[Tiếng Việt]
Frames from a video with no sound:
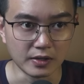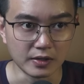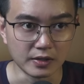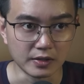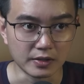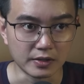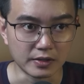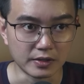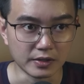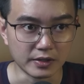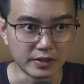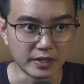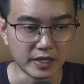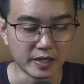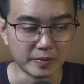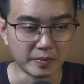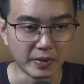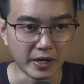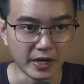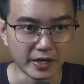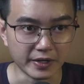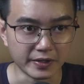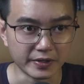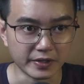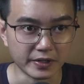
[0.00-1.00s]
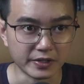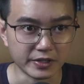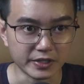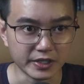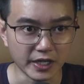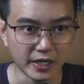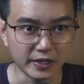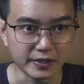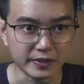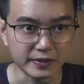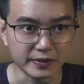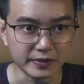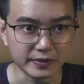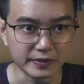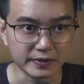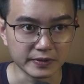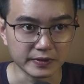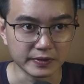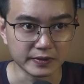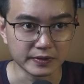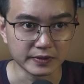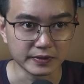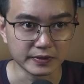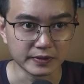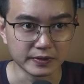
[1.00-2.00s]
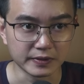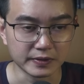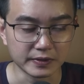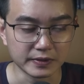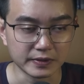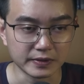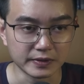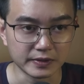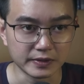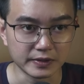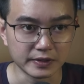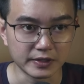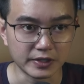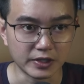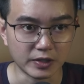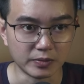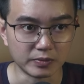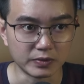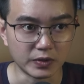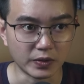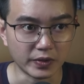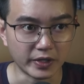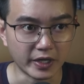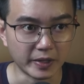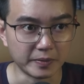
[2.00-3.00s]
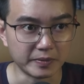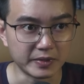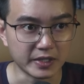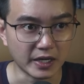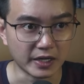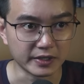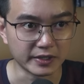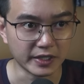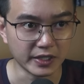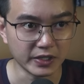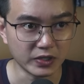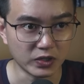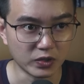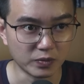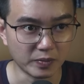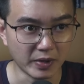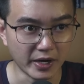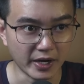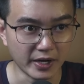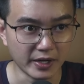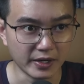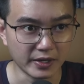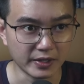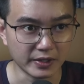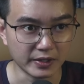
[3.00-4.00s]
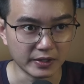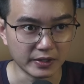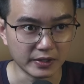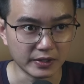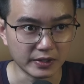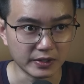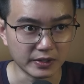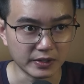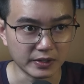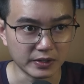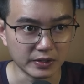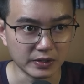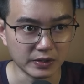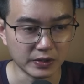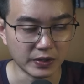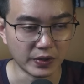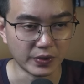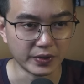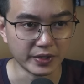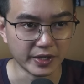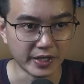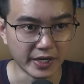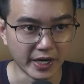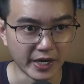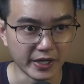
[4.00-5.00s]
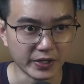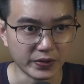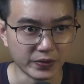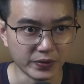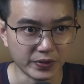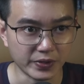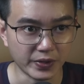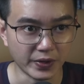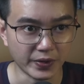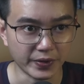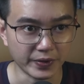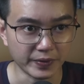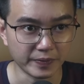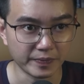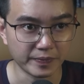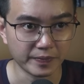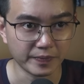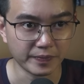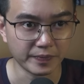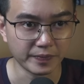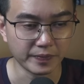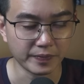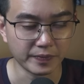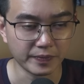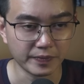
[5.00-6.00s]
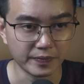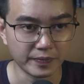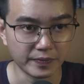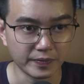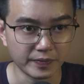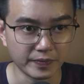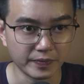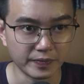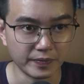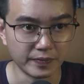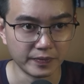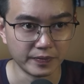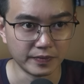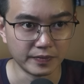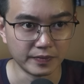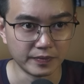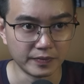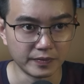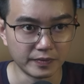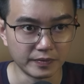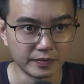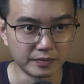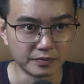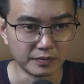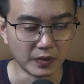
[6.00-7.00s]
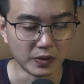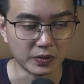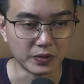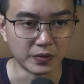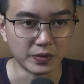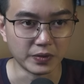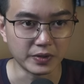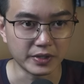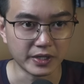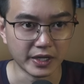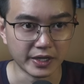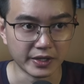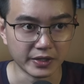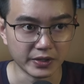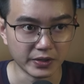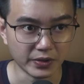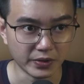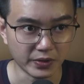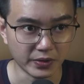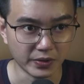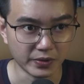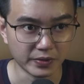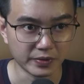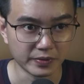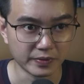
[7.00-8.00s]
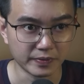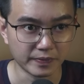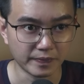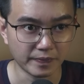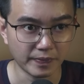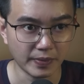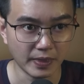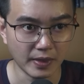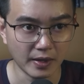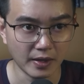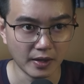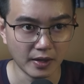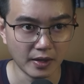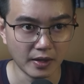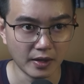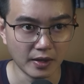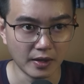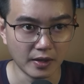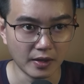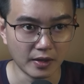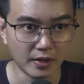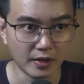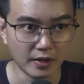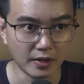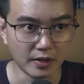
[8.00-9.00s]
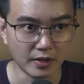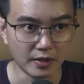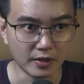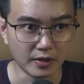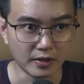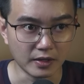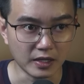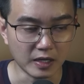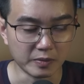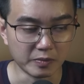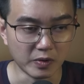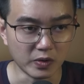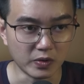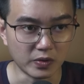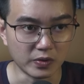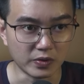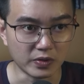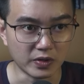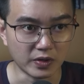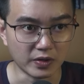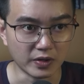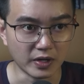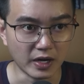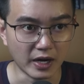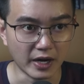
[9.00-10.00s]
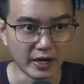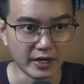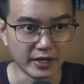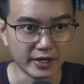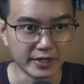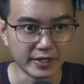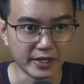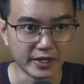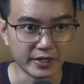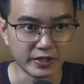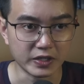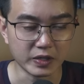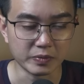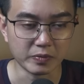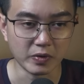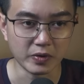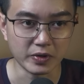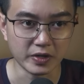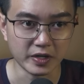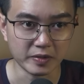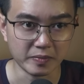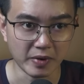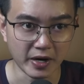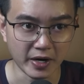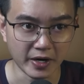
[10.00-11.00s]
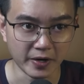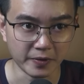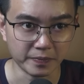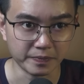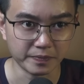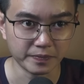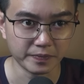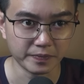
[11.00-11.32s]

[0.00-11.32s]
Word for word: Trước khi Mai Anh tự sát, chúng tôi kiểm tra thấy cô bé có gọi đi hai cuộc gọi. Một cuộc dành cho cô, và một cuộc còn lại là dành cho một người bạn học.